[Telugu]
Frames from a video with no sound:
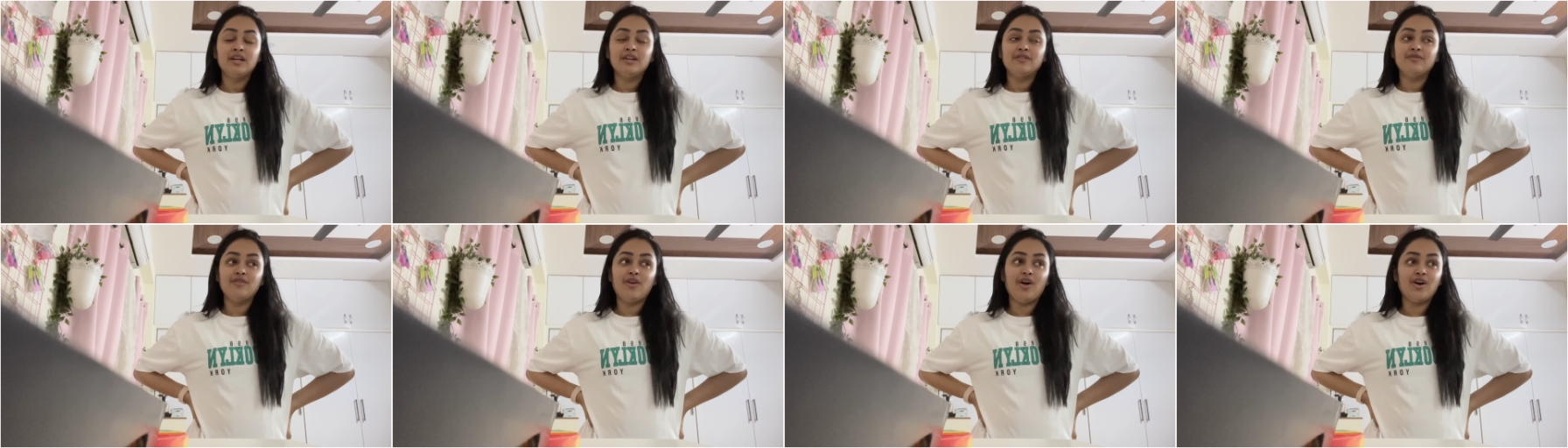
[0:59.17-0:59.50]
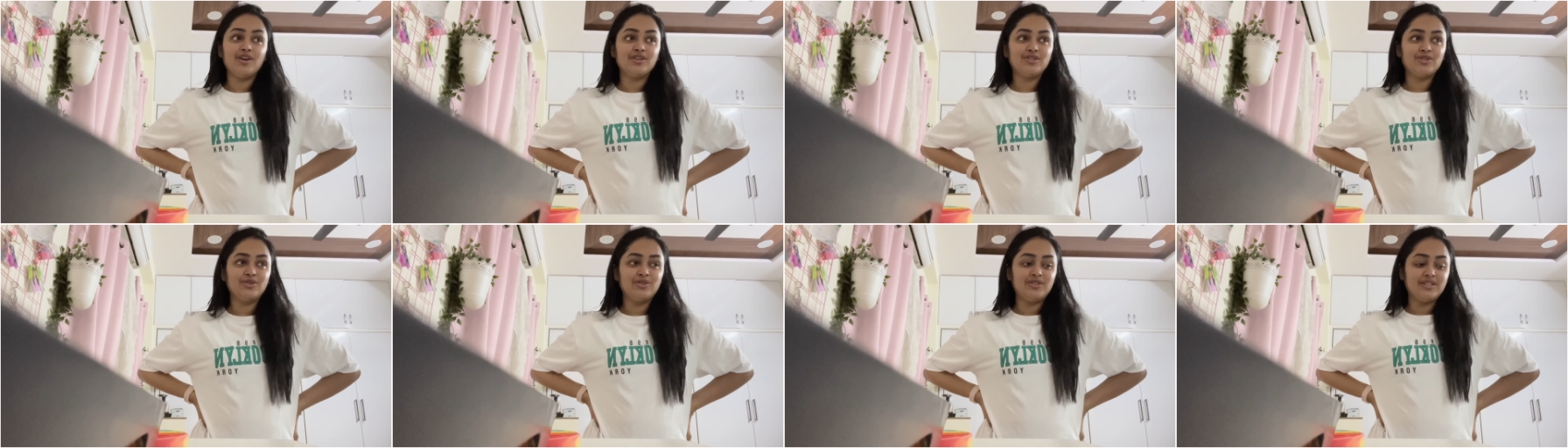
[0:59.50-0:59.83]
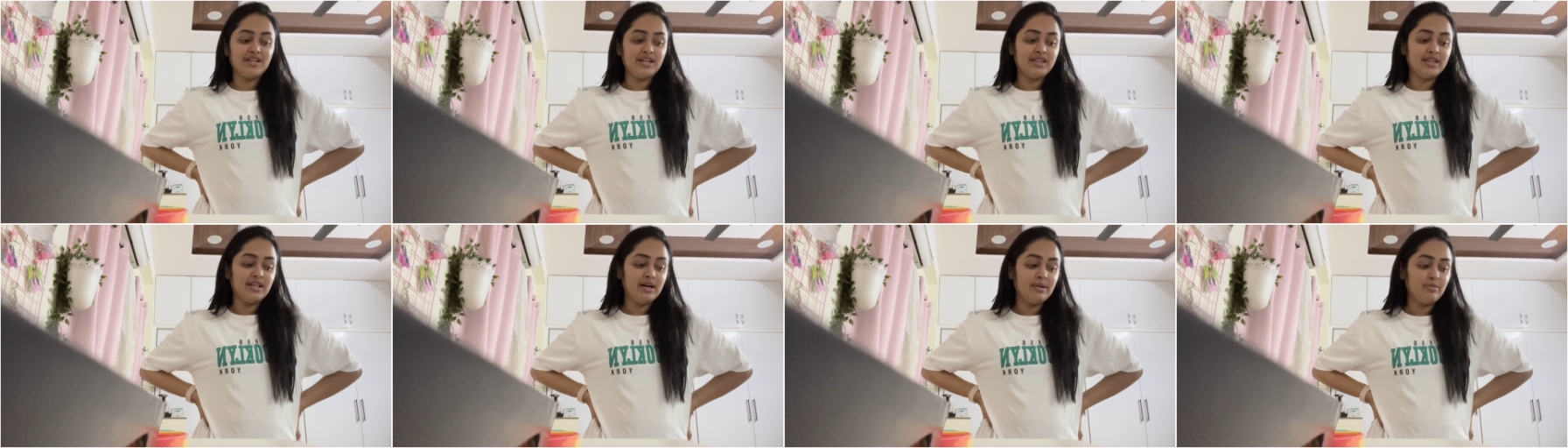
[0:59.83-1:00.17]
వ్లాగ్ షూట్
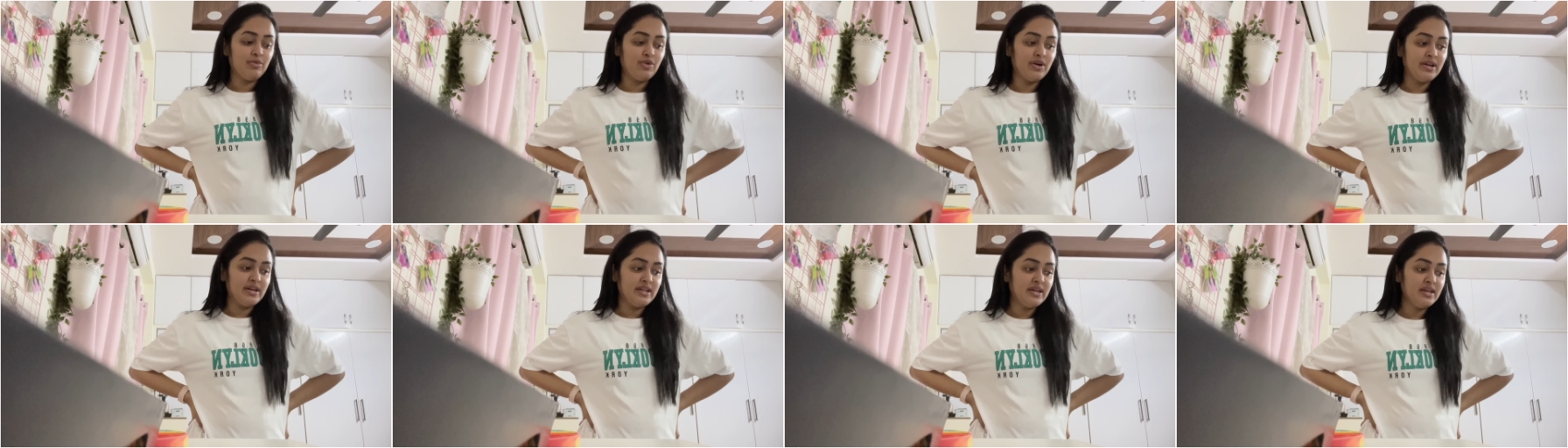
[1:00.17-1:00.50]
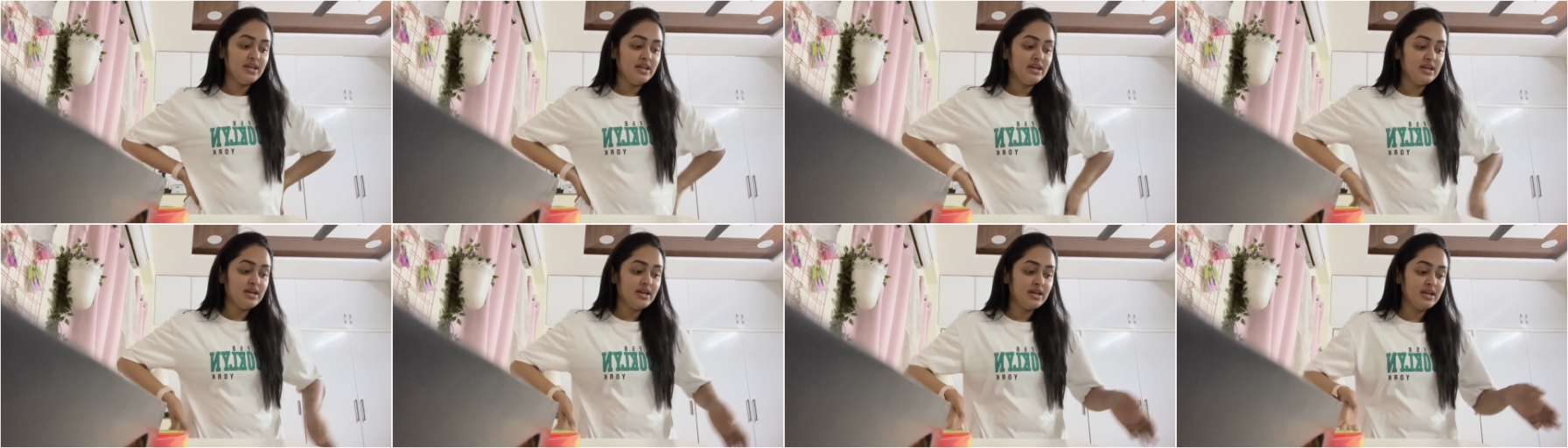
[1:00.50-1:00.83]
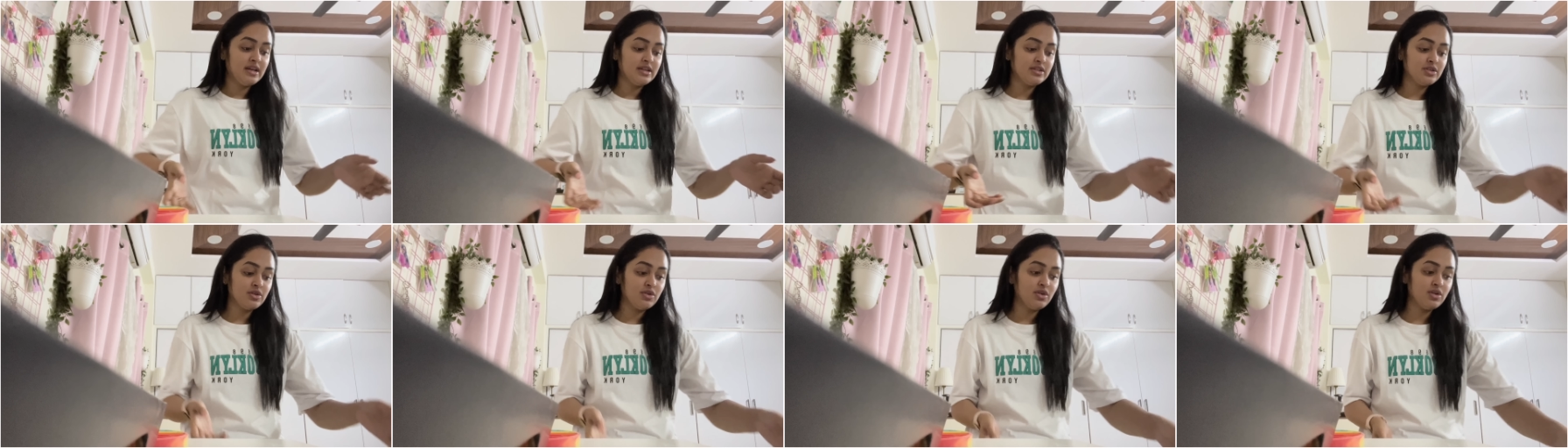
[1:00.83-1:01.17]
చేద్దాము అని
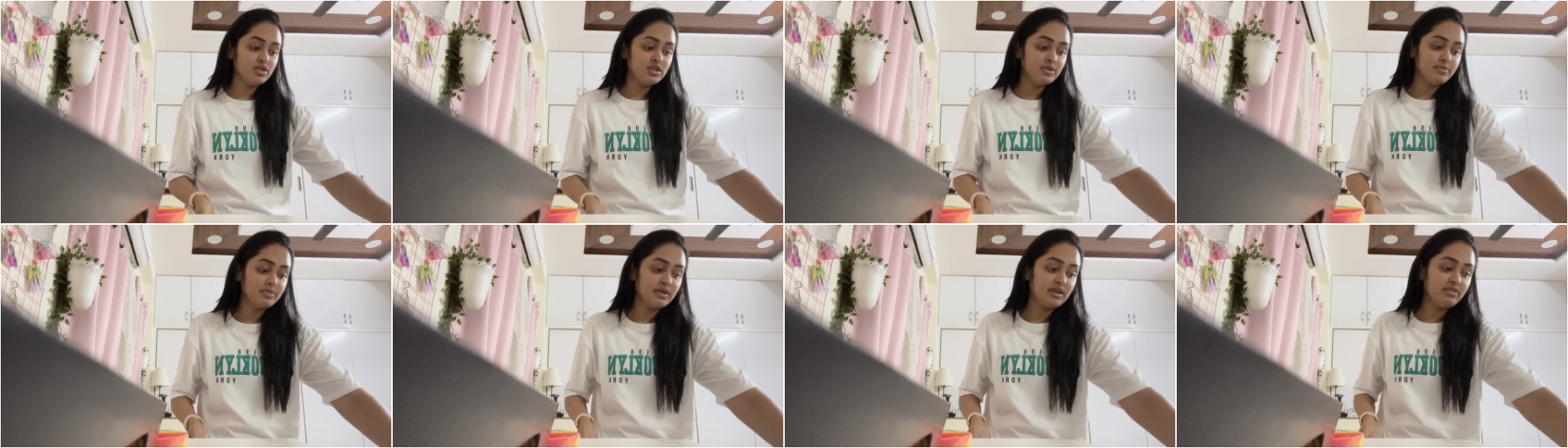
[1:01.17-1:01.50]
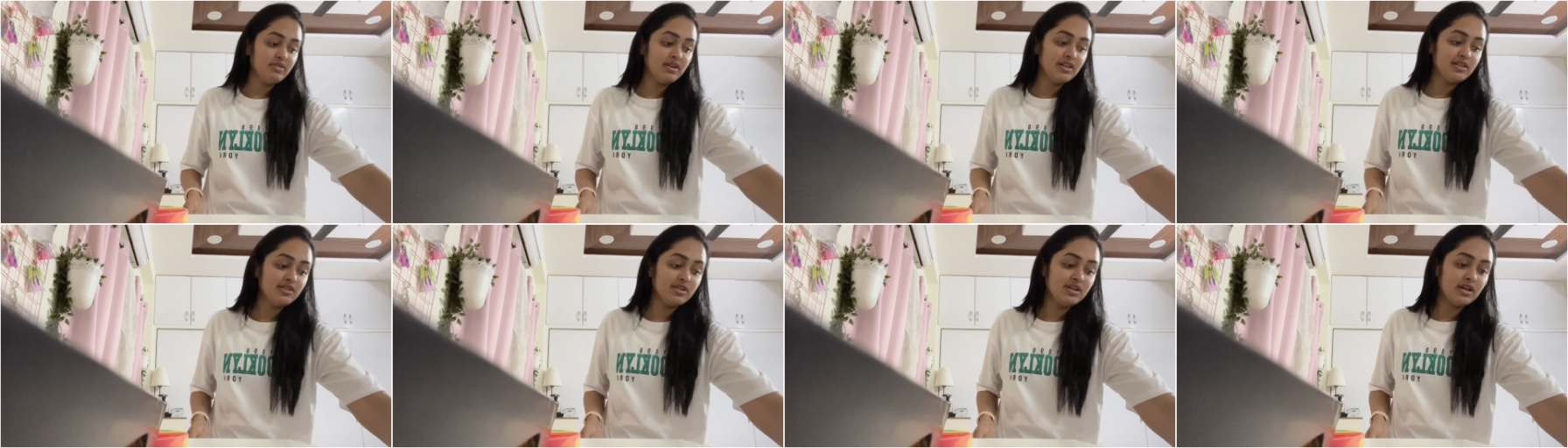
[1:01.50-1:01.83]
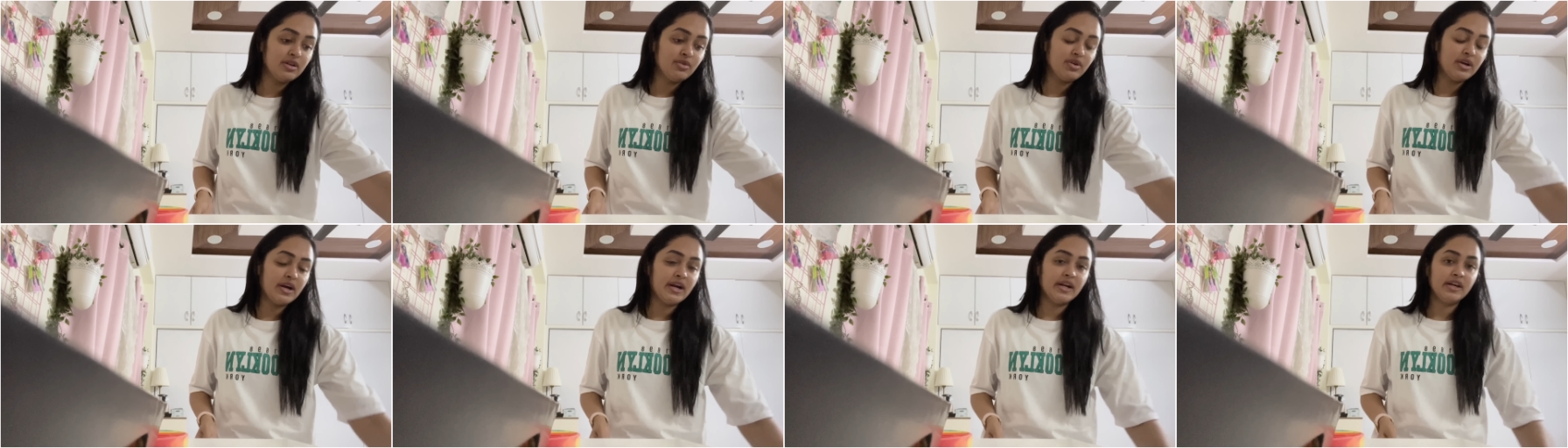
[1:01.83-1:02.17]
సో జిమ్కి
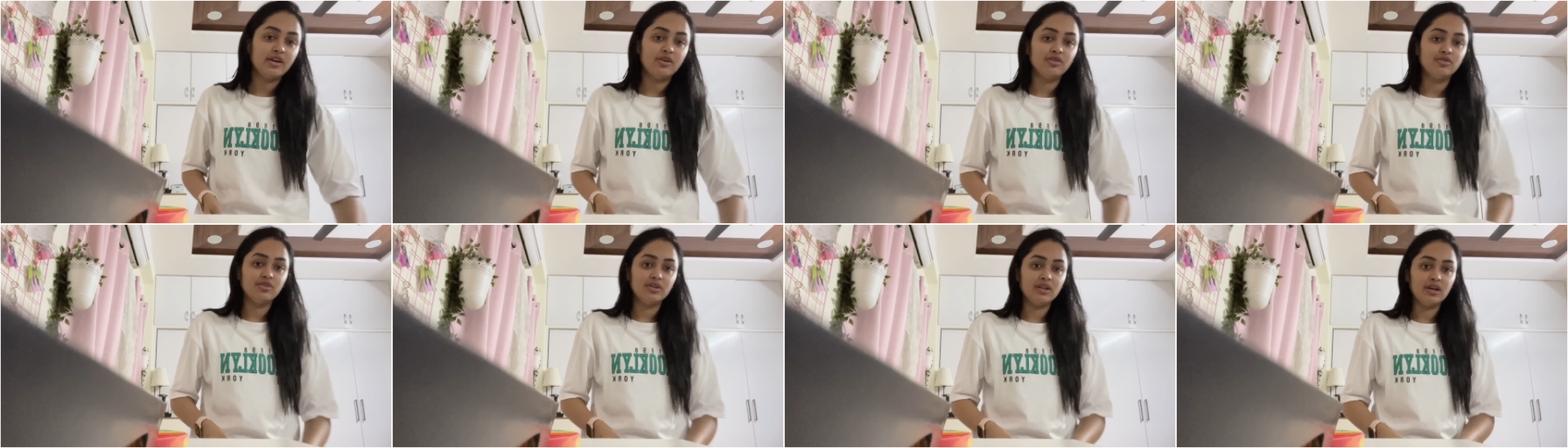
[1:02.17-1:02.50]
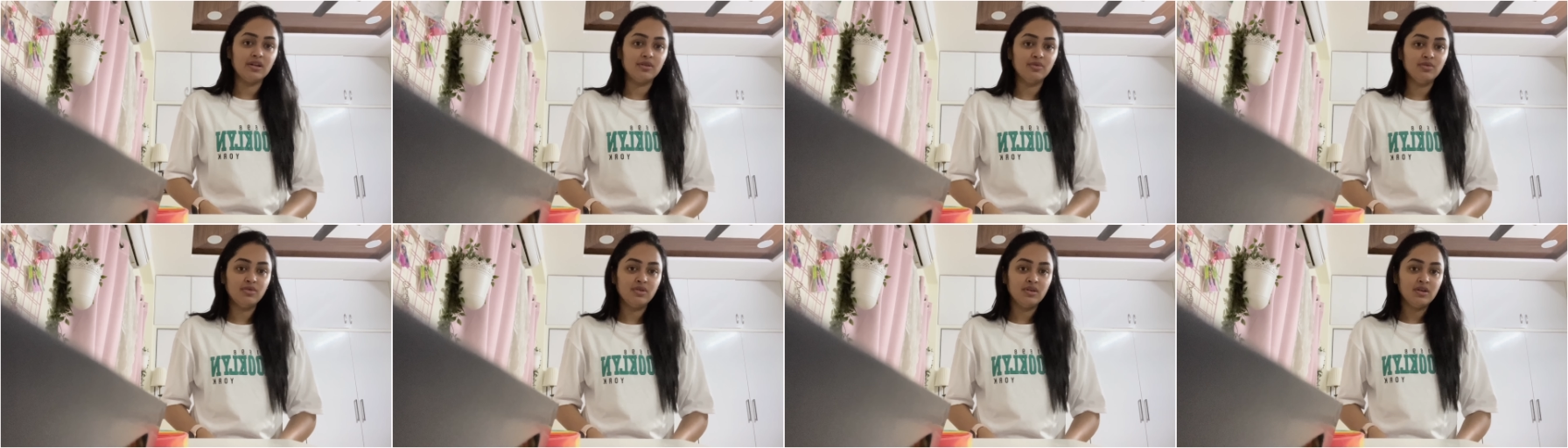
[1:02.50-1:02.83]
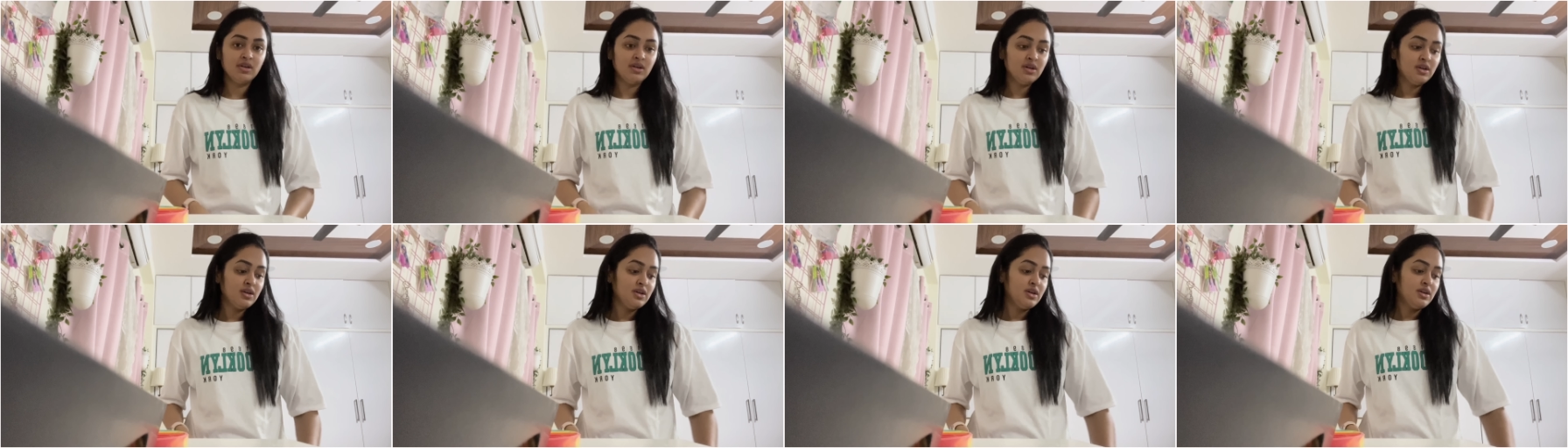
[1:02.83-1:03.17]
వెళ్తున్నాను రెడీ అవుతున్నాను
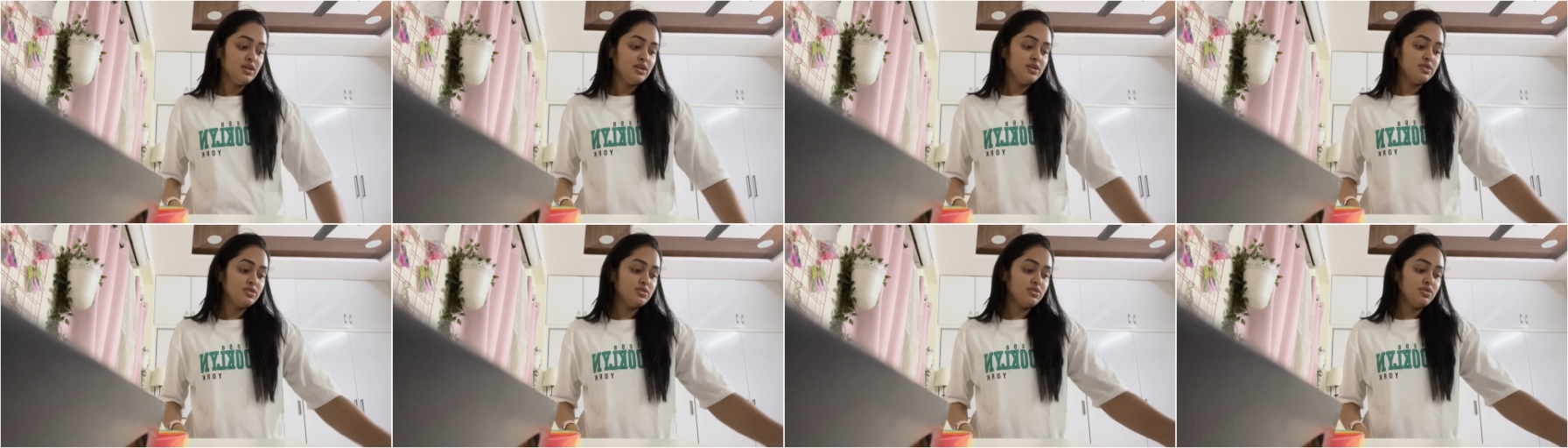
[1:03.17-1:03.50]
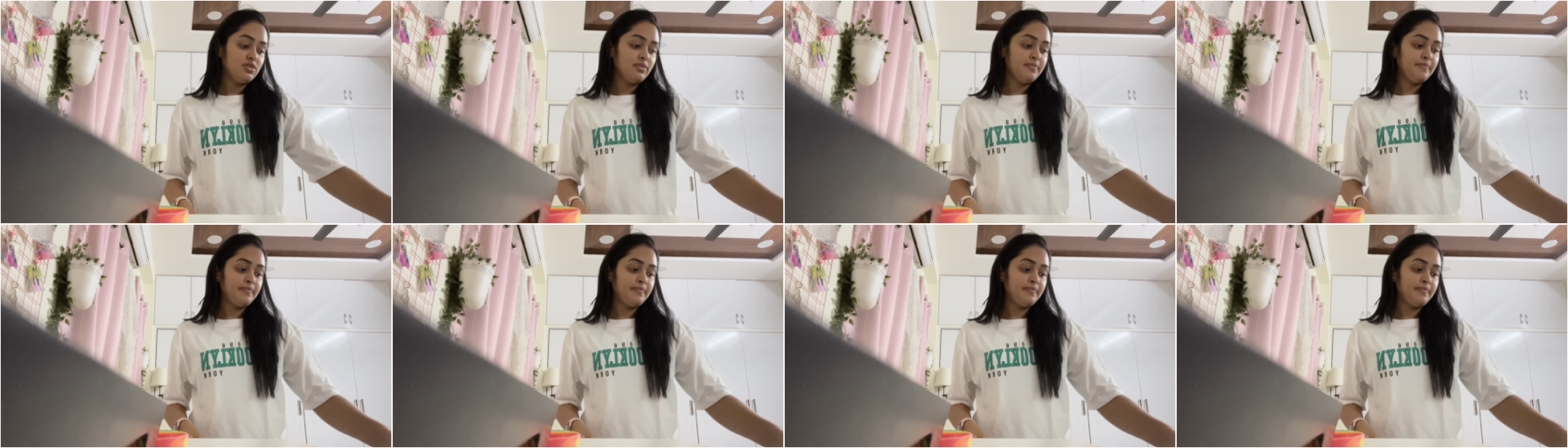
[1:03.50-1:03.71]
సో